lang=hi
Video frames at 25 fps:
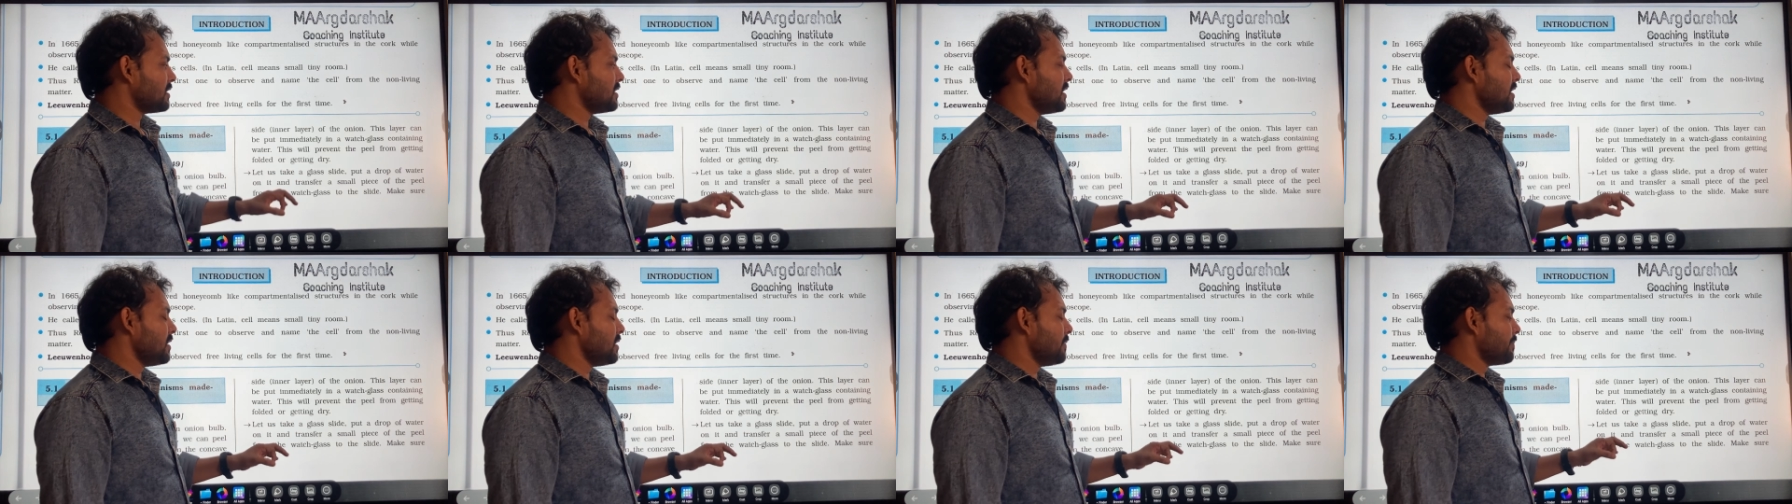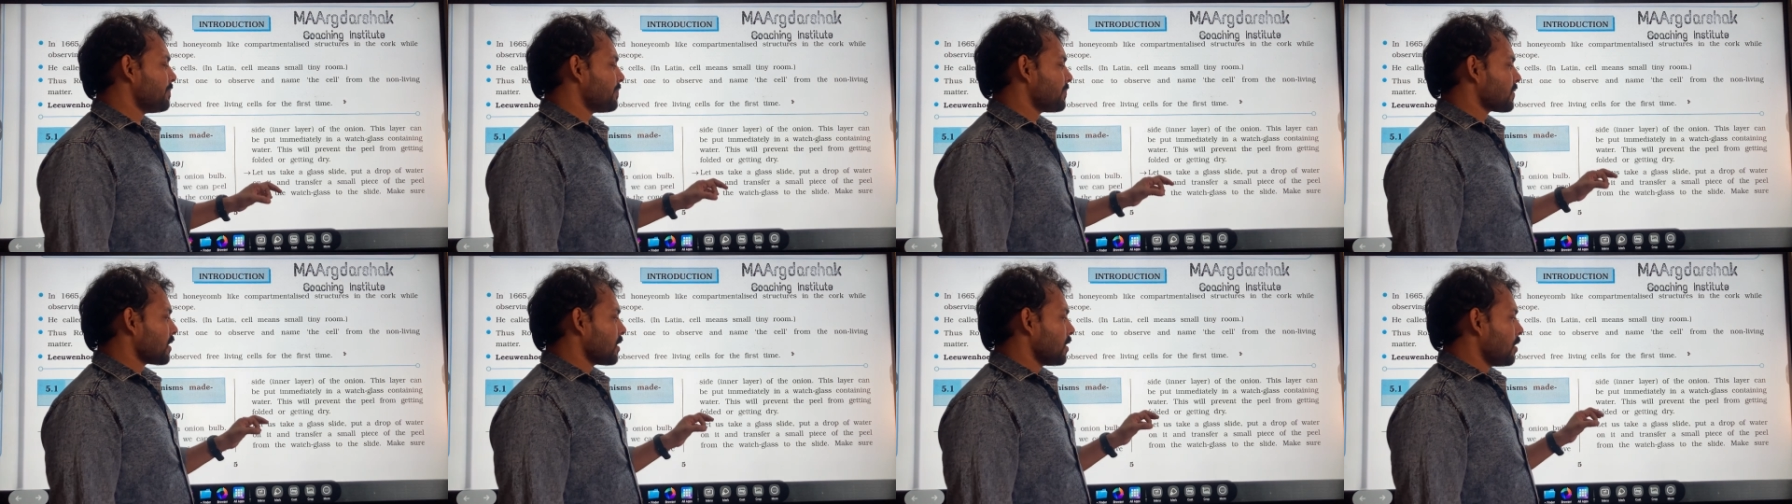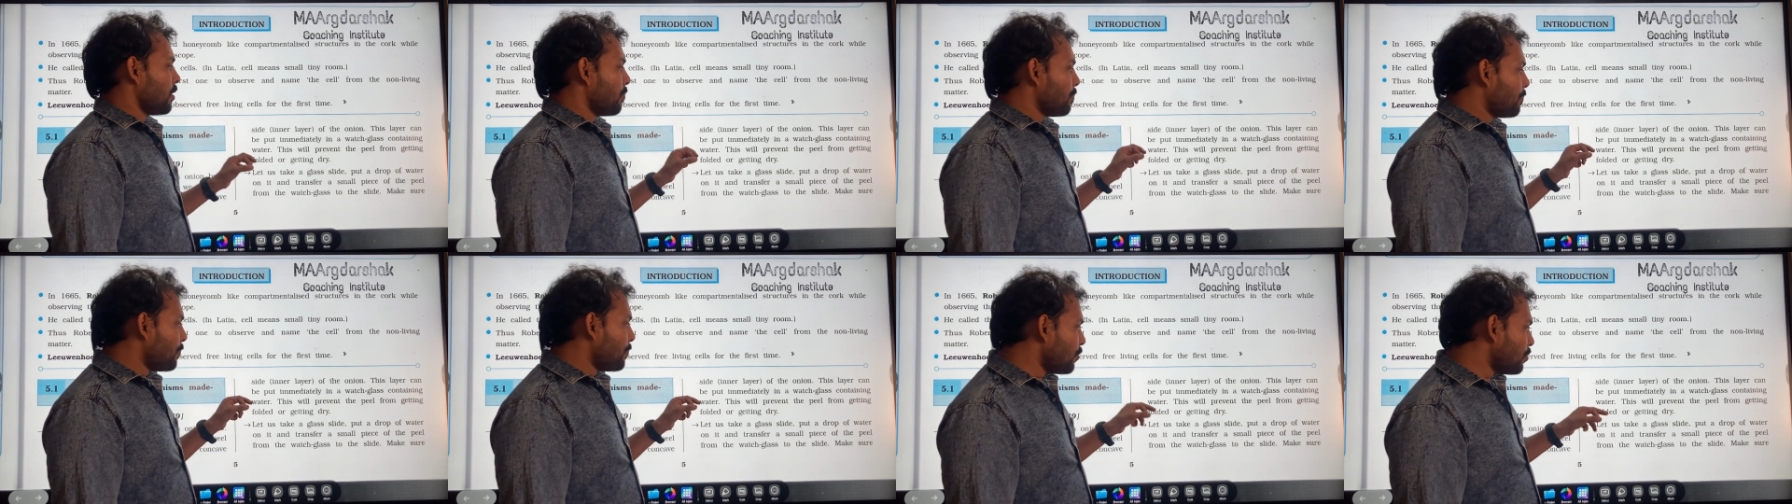दी
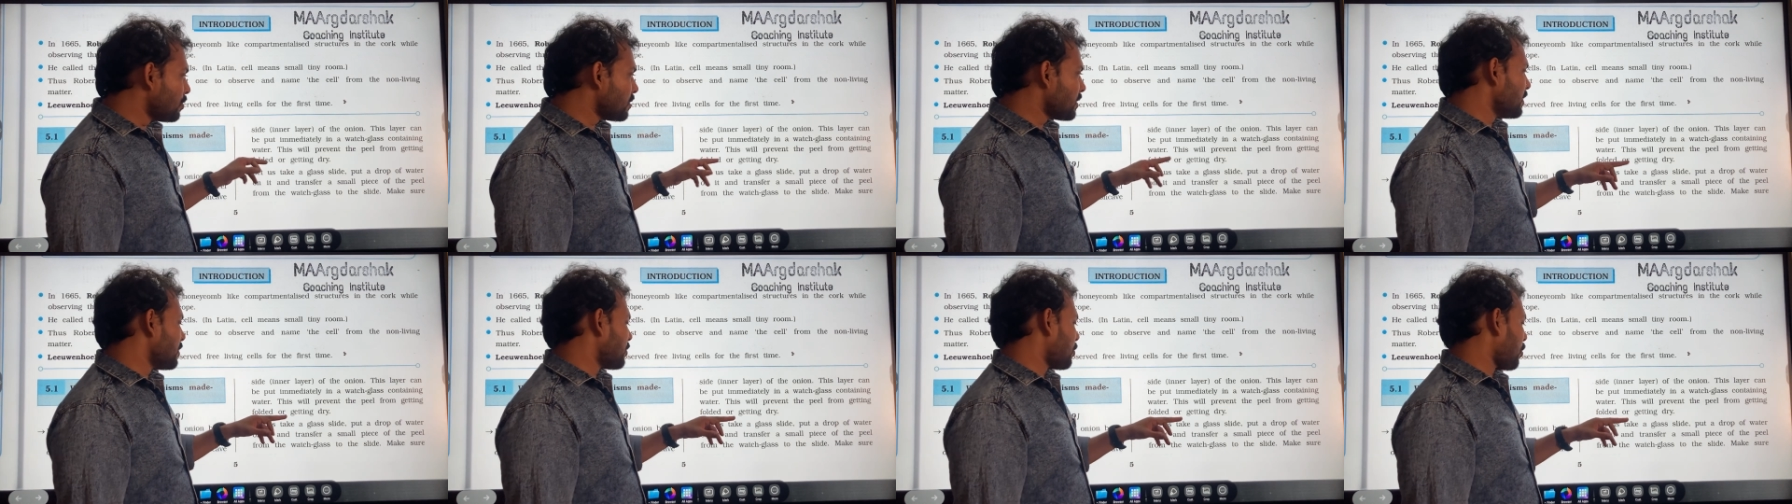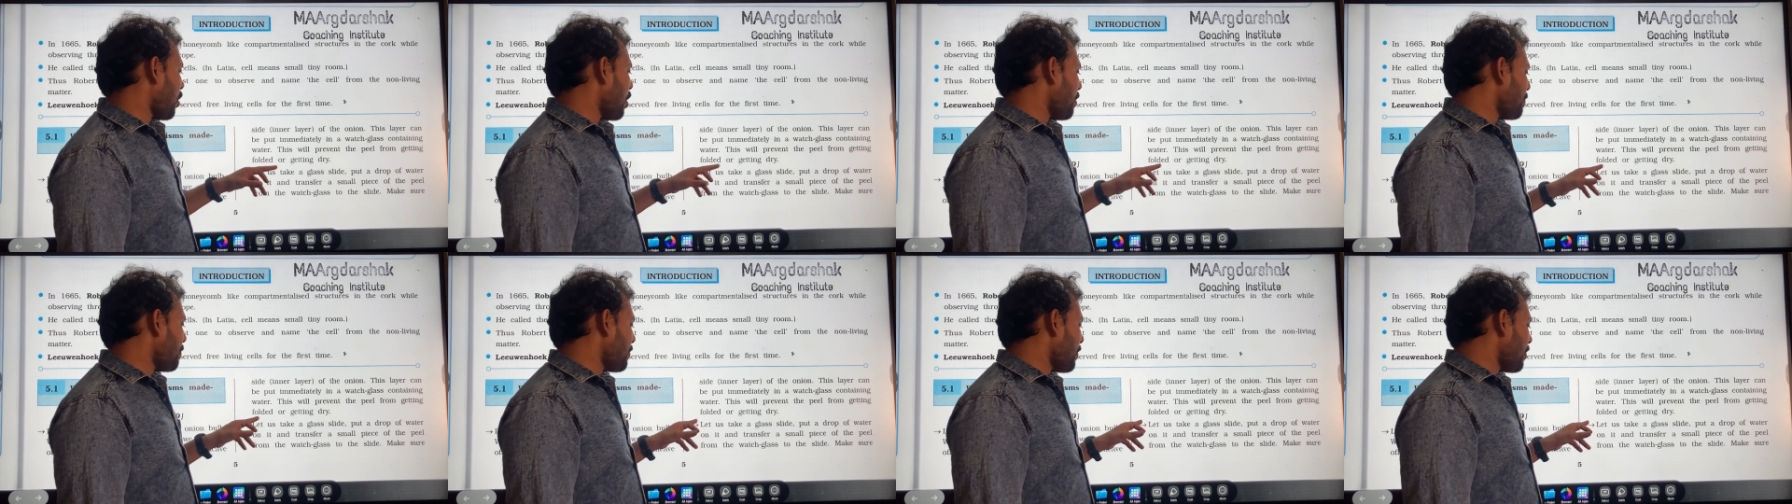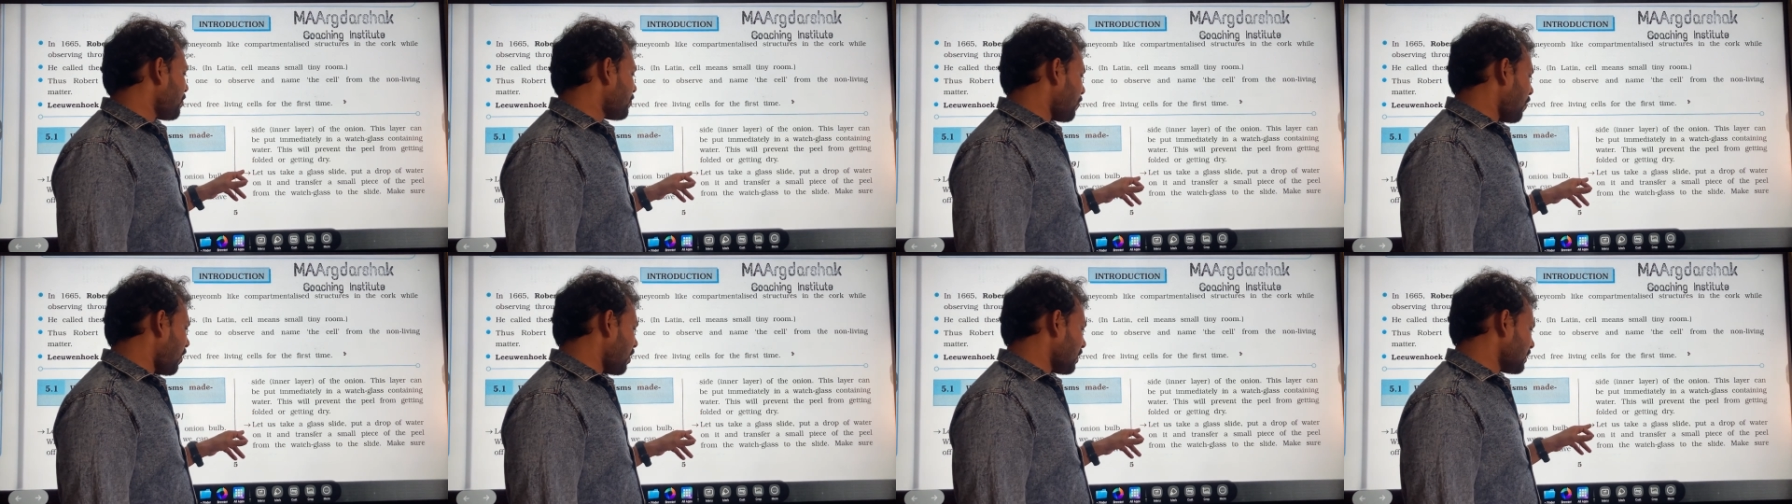पुट अ ड्रॉप
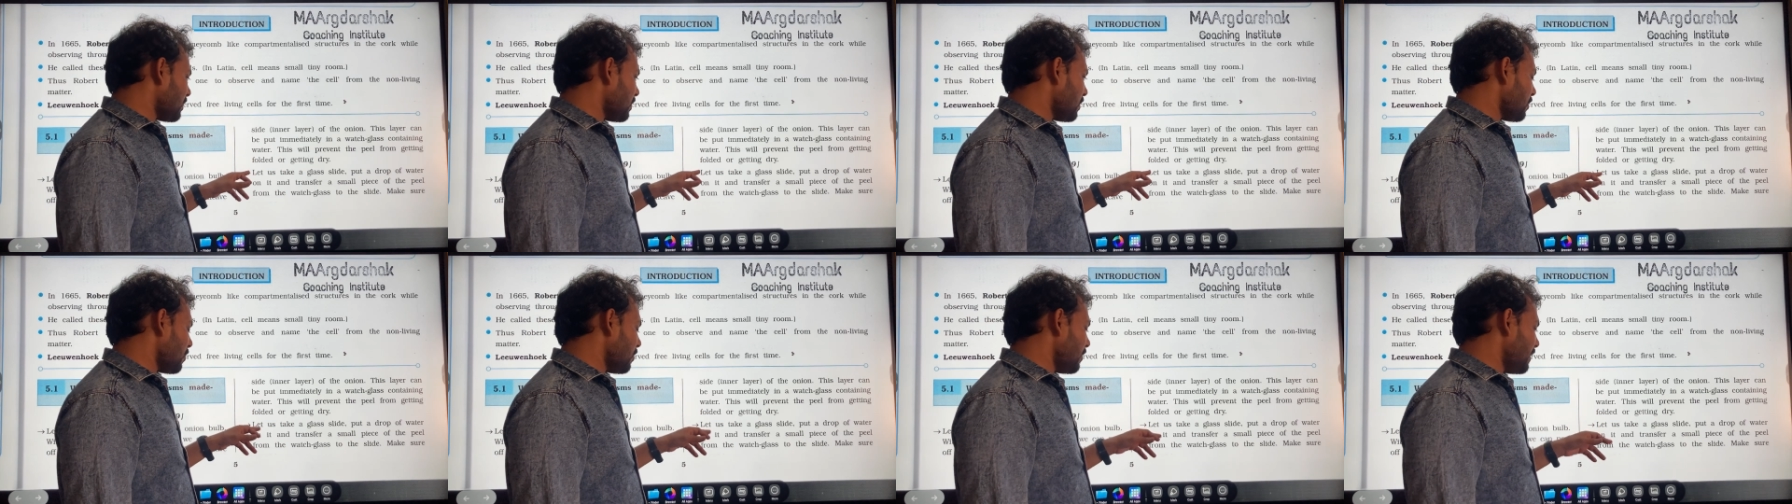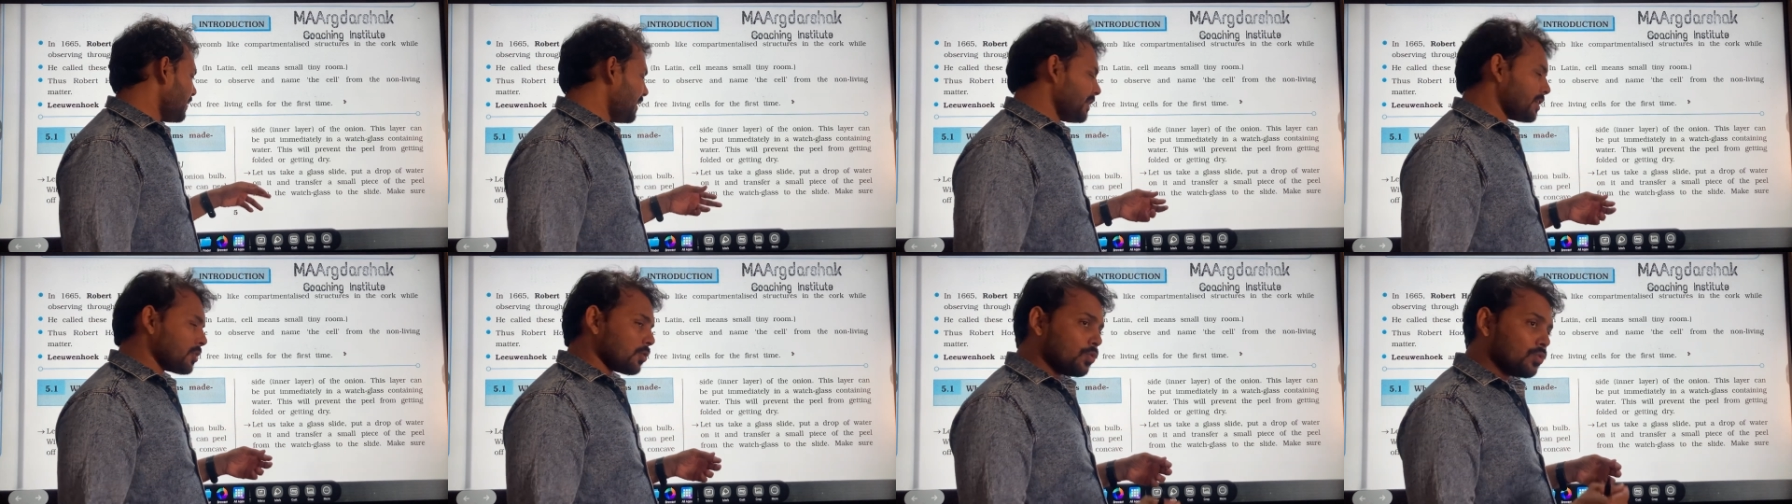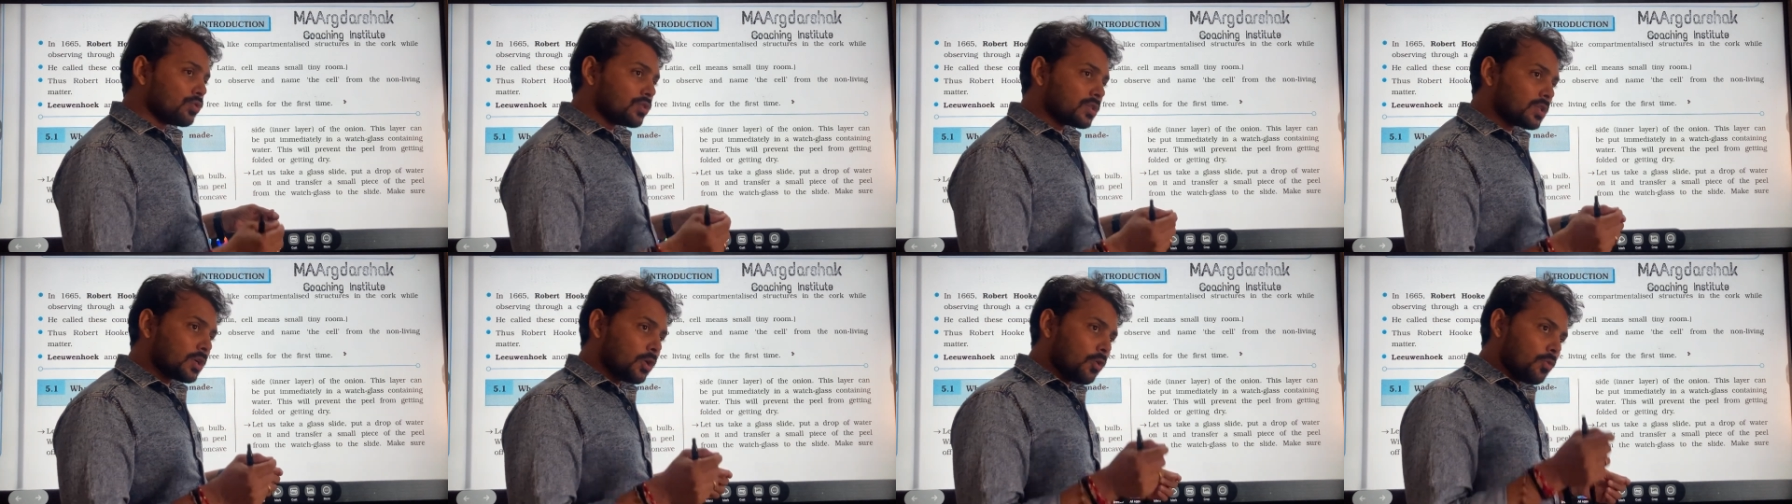ऑफ वाटर ऑन इट
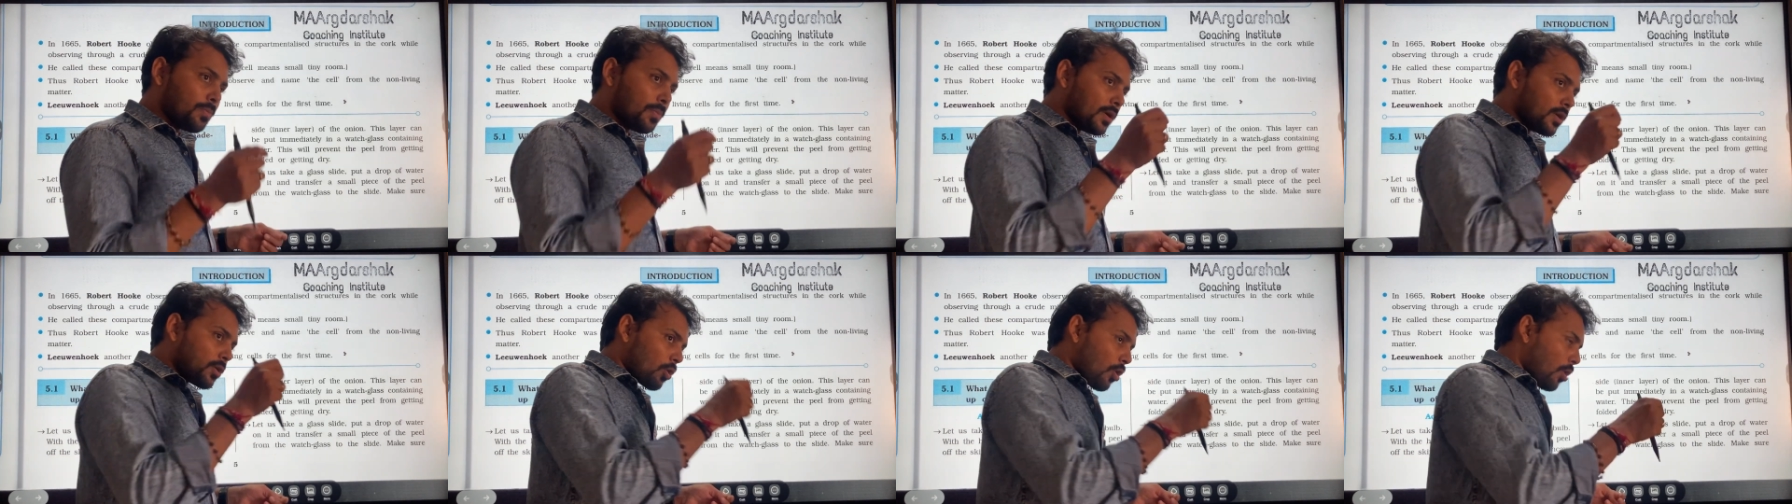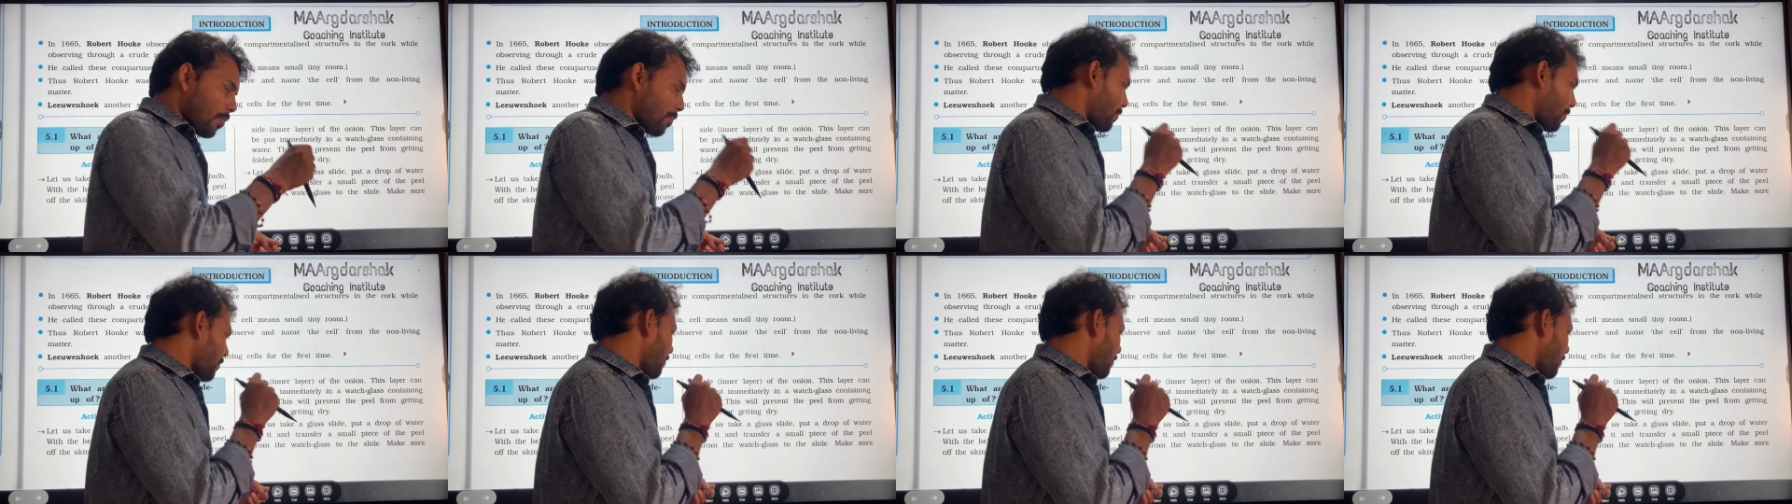उसके ऊपर ड्रॉप